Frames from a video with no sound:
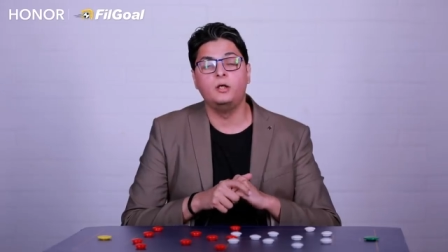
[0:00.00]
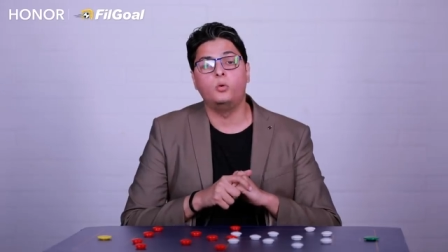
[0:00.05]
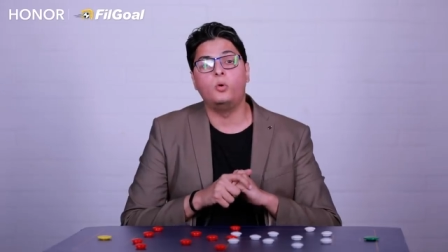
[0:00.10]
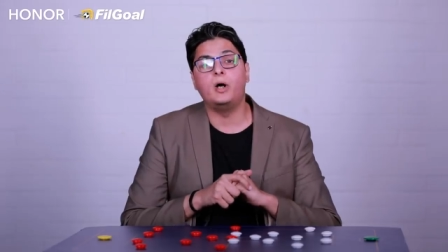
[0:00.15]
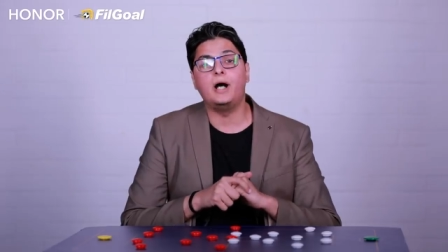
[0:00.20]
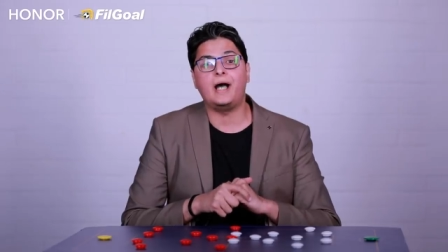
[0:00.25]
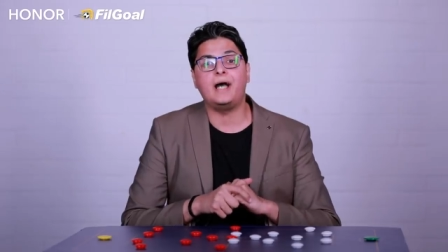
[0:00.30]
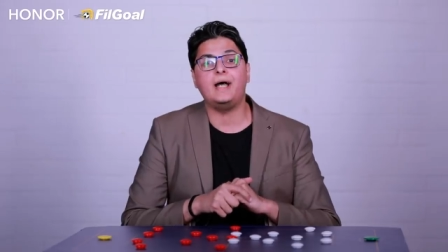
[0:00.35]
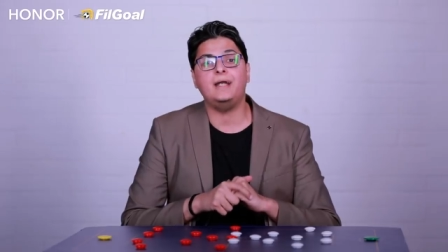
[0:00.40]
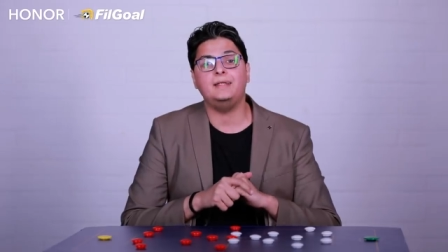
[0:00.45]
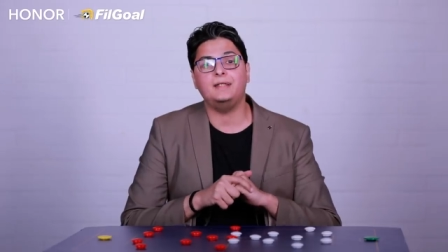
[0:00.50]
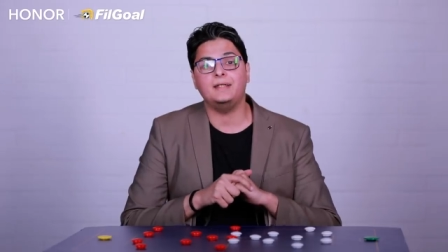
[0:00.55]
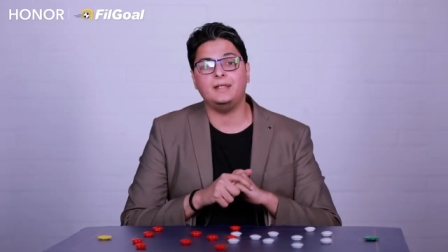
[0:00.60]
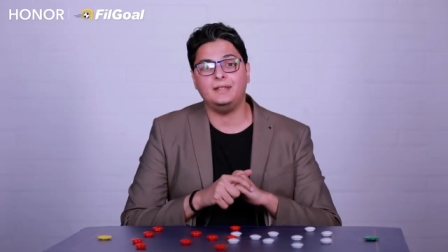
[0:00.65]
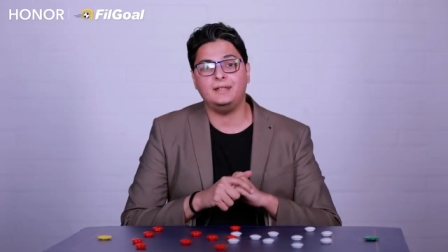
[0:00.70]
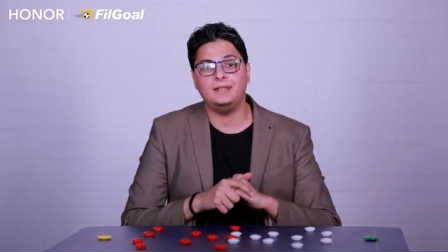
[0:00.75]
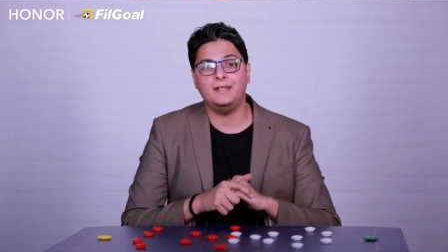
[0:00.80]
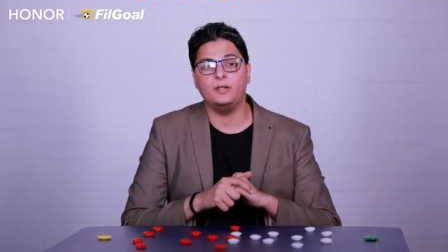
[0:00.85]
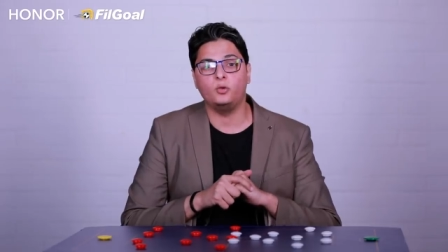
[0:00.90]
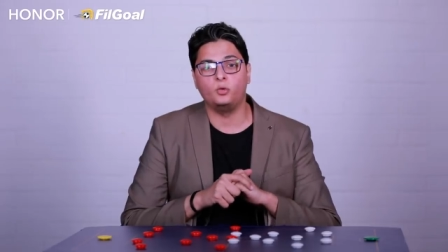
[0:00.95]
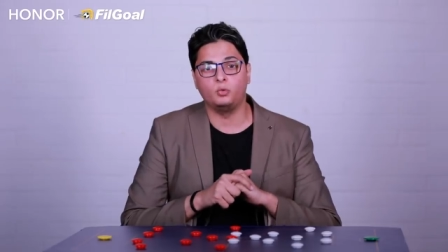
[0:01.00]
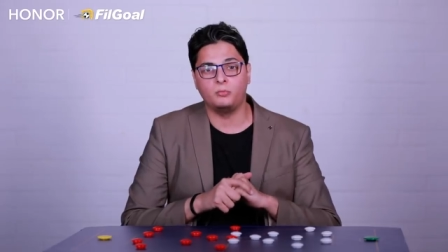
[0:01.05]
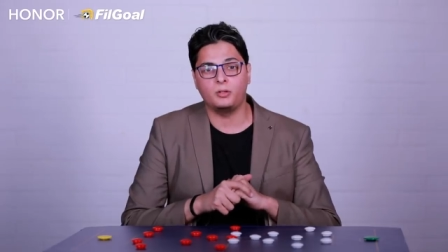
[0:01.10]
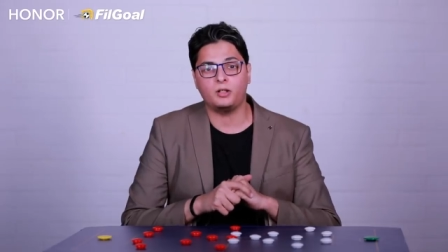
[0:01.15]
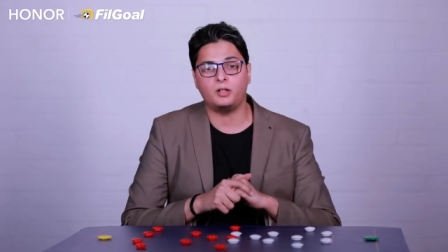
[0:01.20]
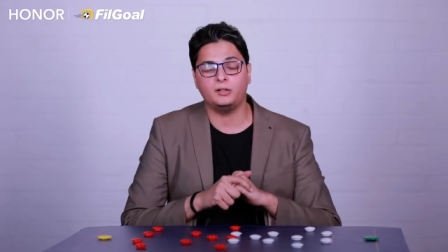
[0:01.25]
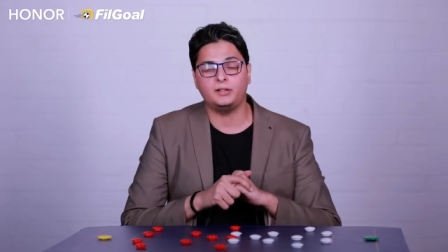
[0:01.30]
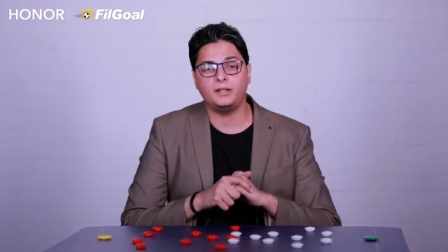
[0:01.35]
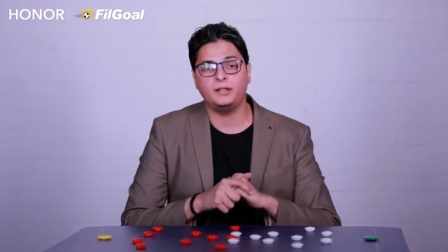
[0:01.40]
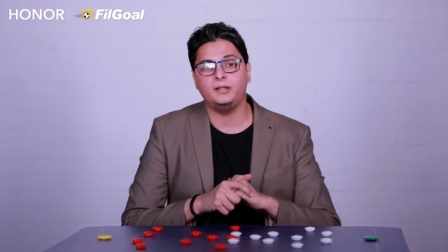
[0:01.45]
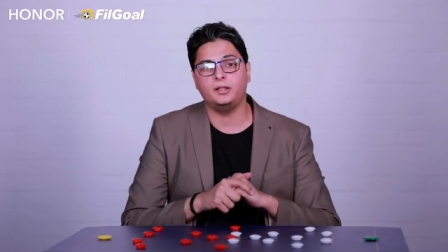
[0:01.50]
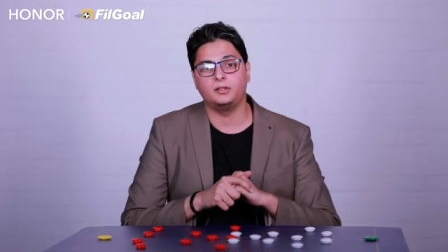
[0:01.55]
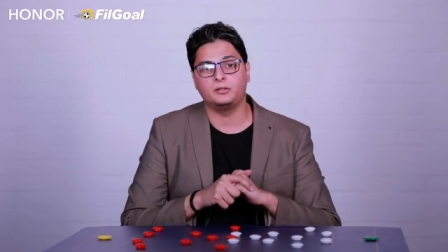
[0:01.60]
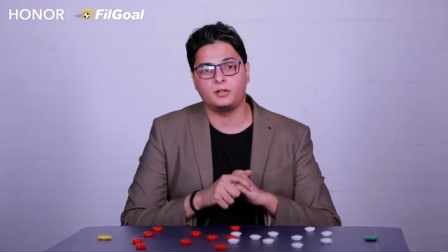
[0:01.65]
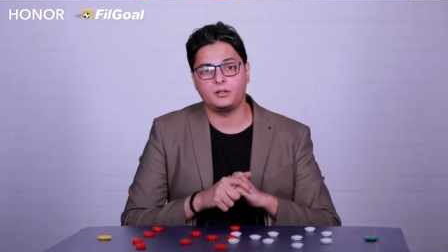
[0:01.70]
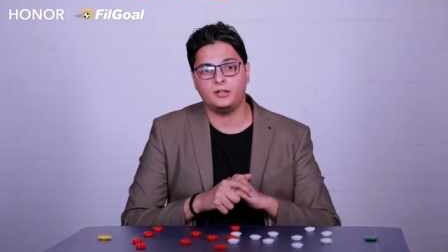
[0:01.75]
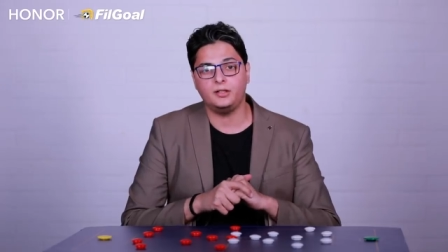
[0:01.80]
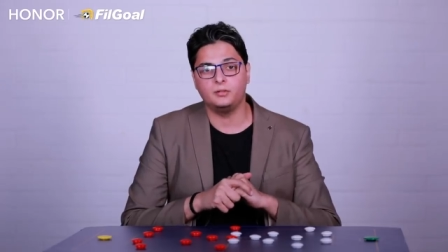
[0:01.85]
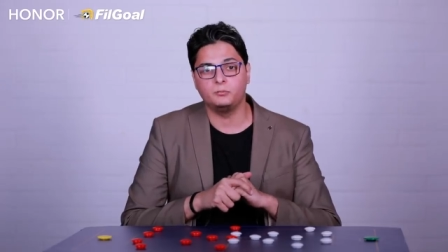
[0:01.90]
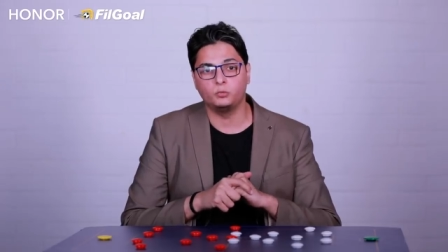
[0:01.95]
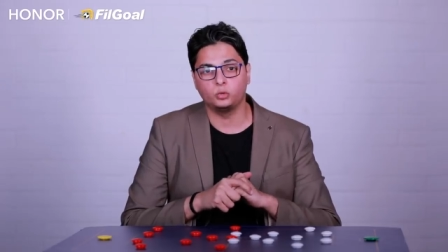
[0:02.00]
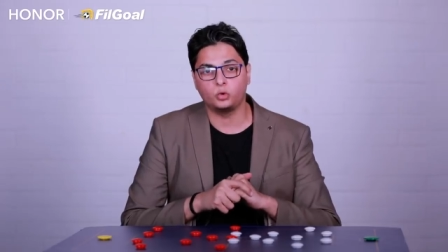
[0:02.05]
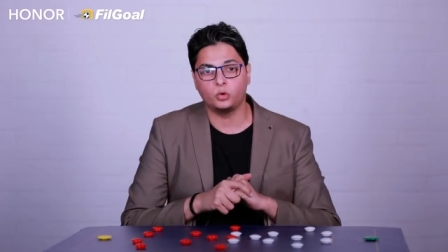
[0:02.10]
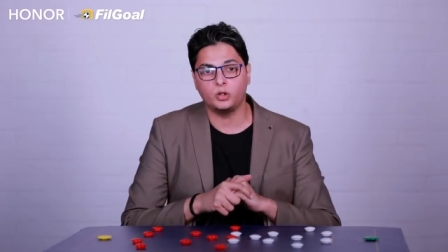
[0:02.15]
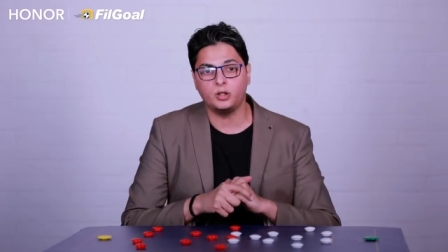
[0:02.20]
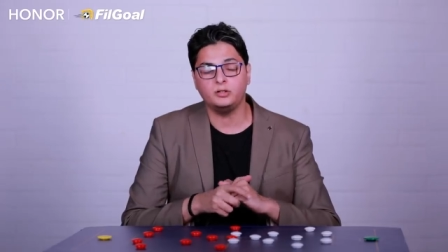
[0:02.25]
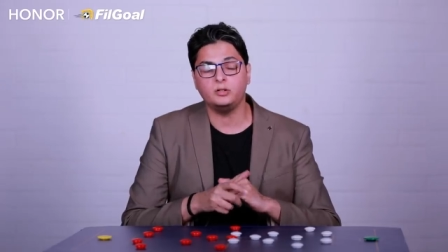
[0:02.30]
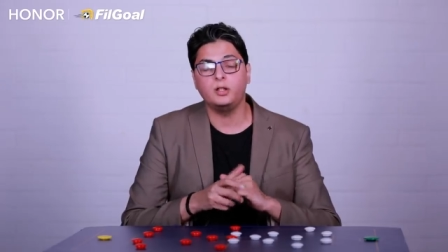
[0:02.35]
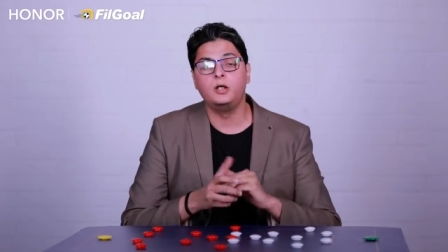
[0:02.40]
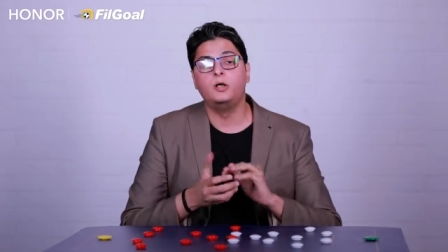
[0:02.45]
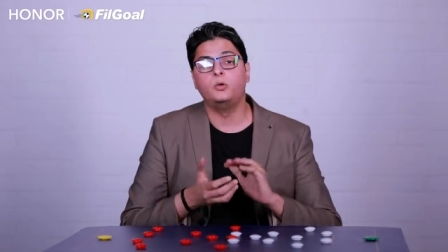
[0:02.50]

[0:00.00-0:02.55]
واعاد احيائه مره تانية لطريق البطولات